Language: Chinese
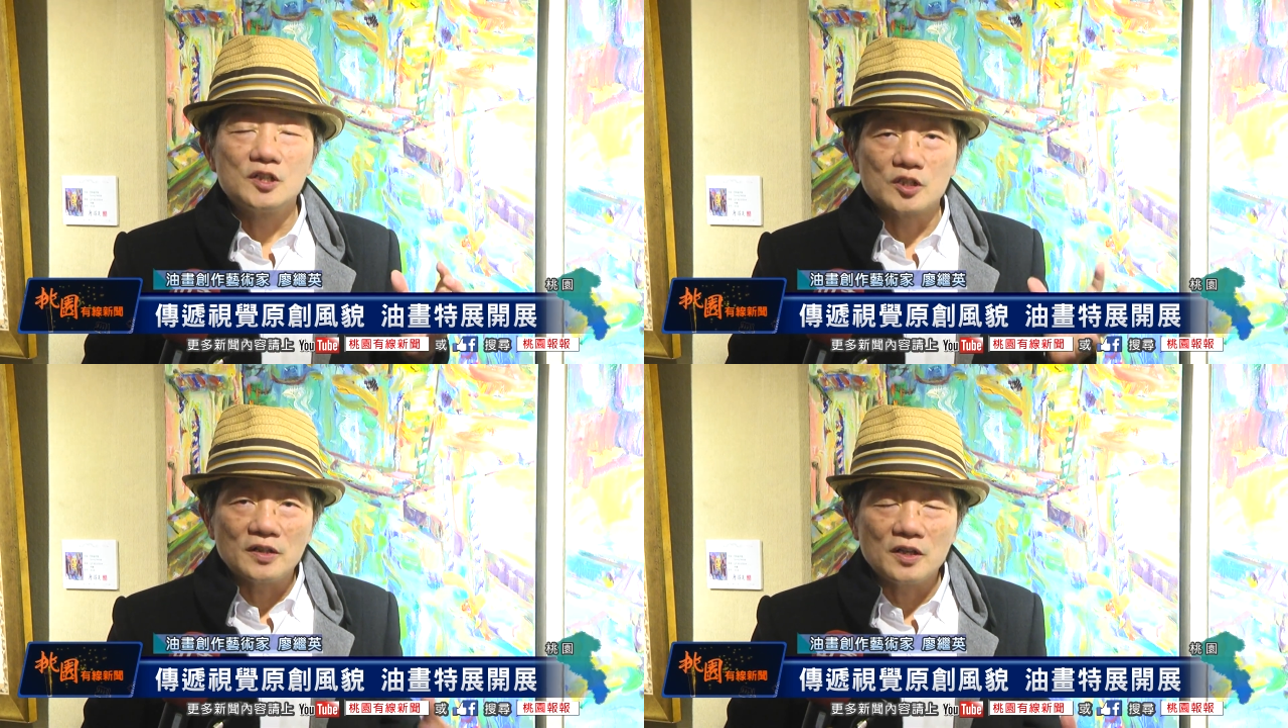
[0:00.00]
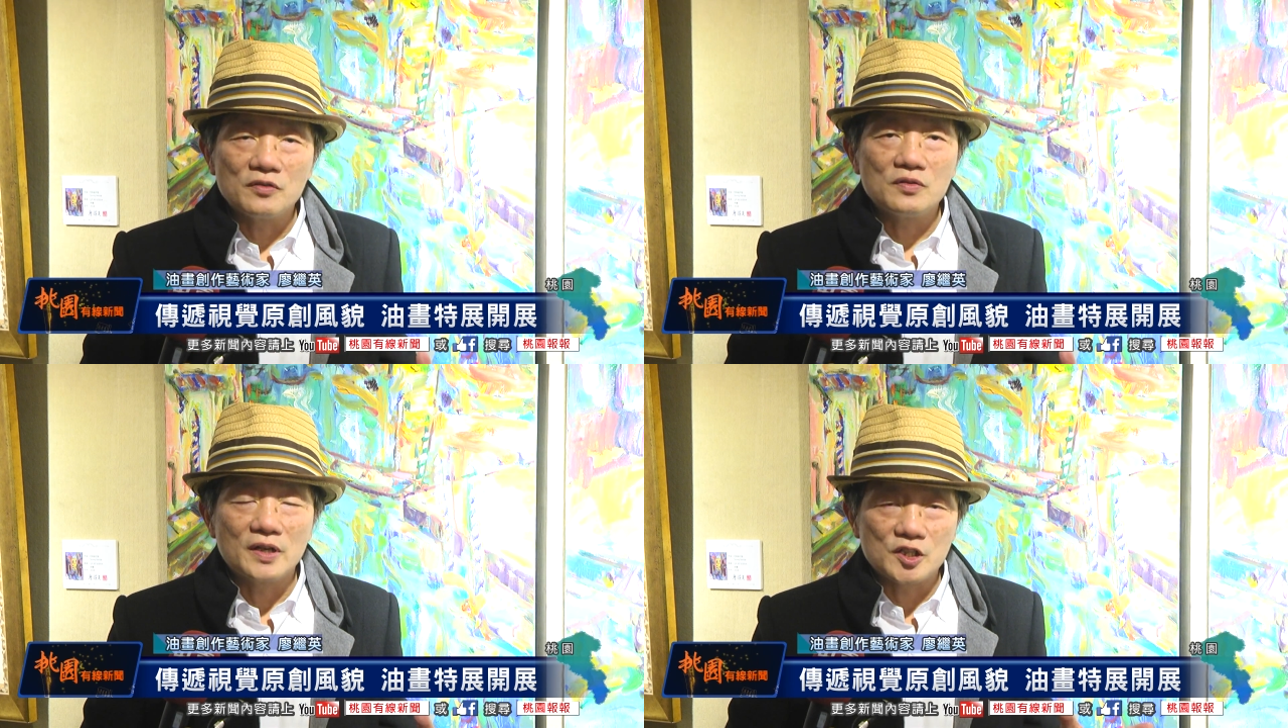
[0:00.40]
整体
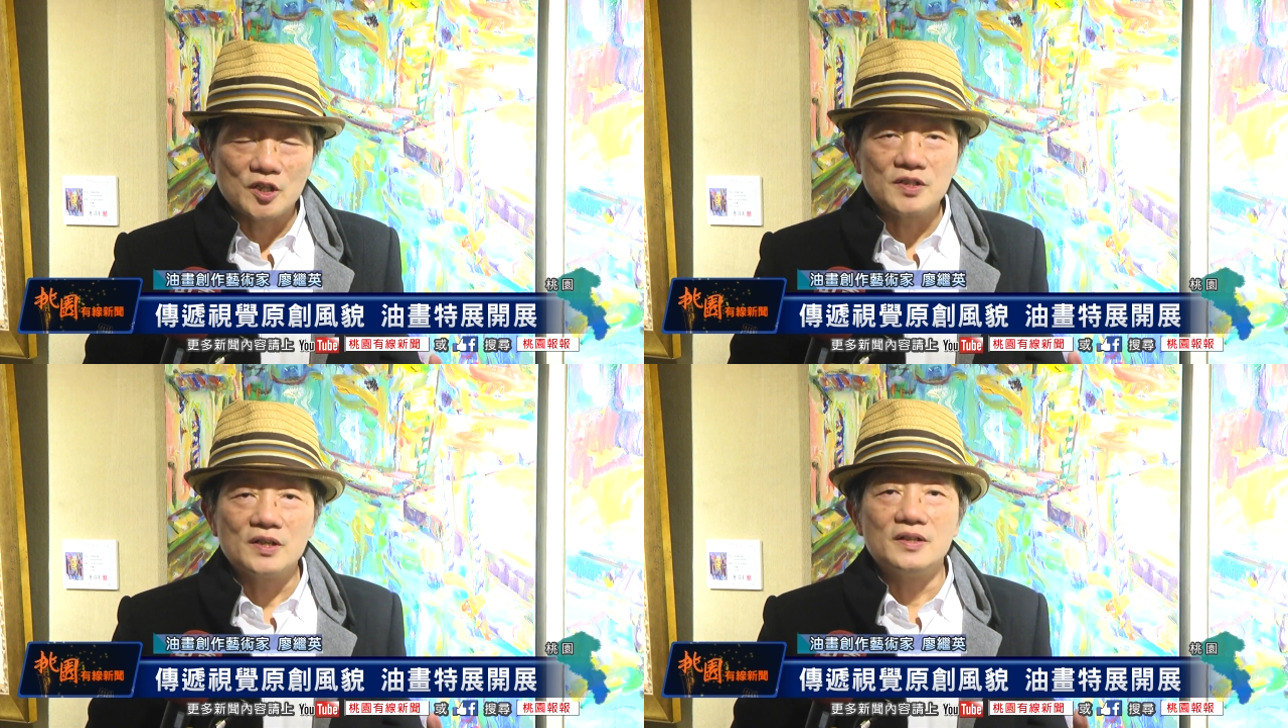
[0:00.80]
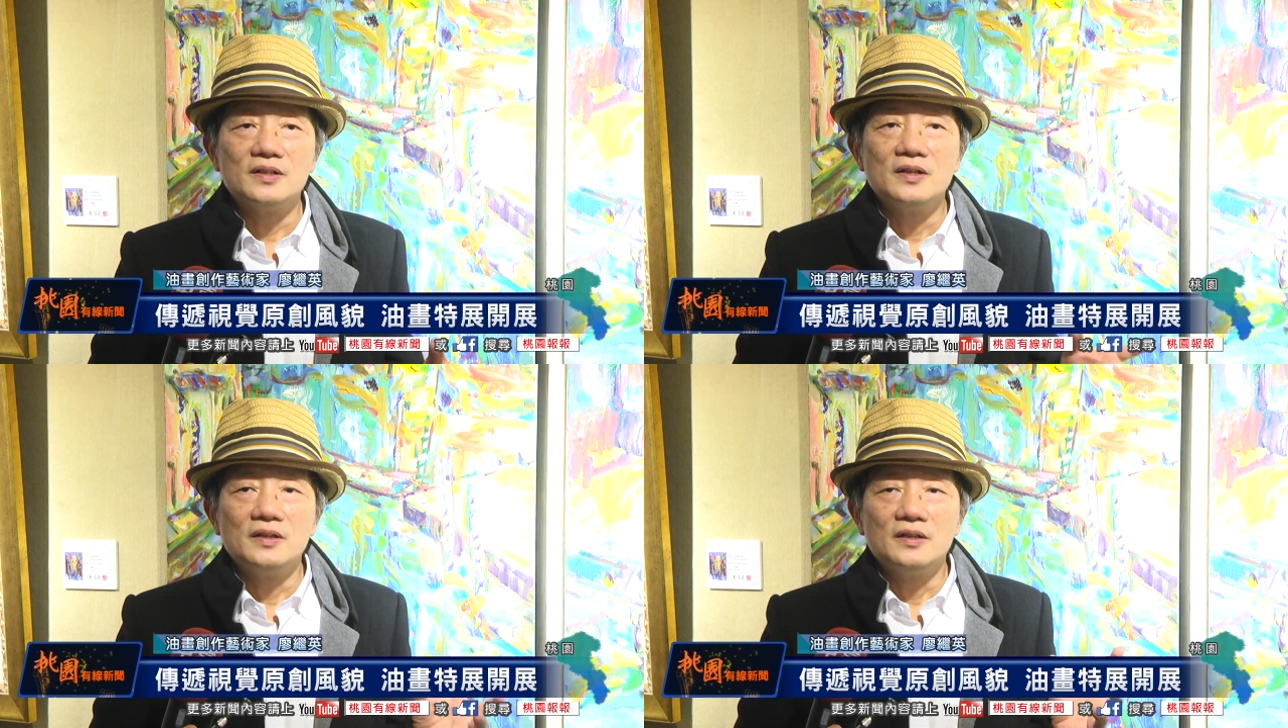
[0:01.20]
氛围的呈现
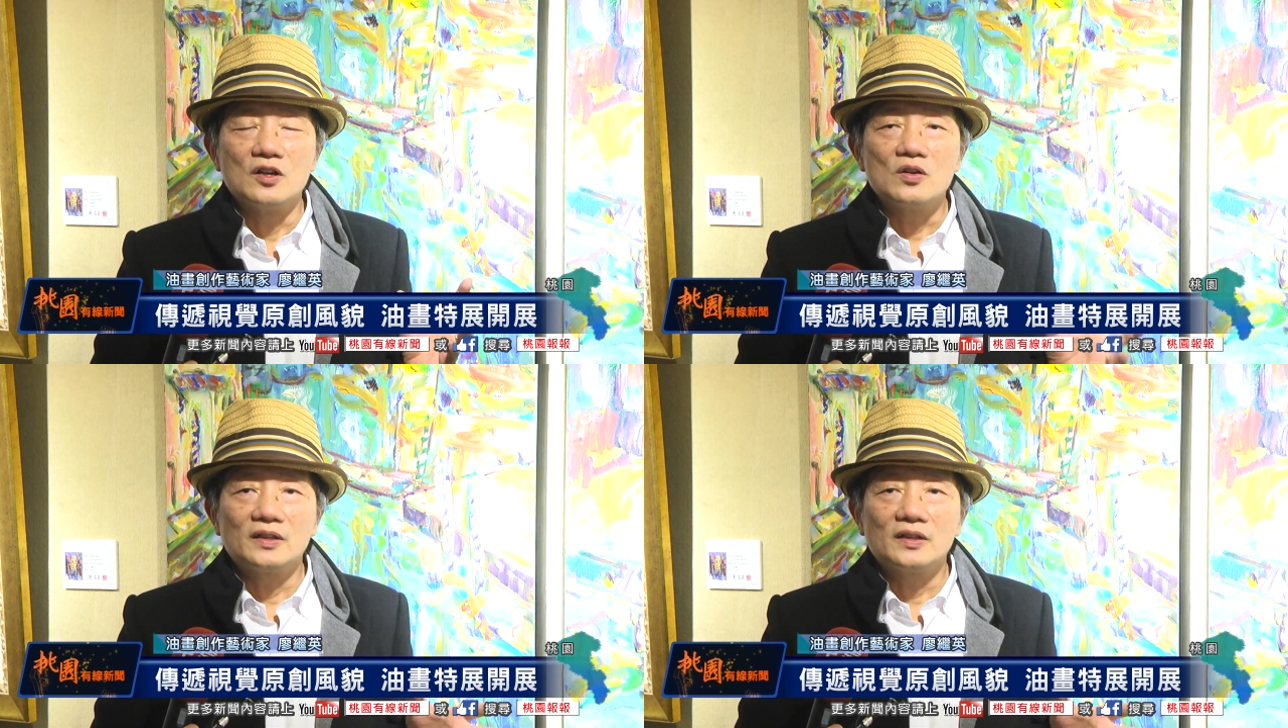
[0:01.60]
能够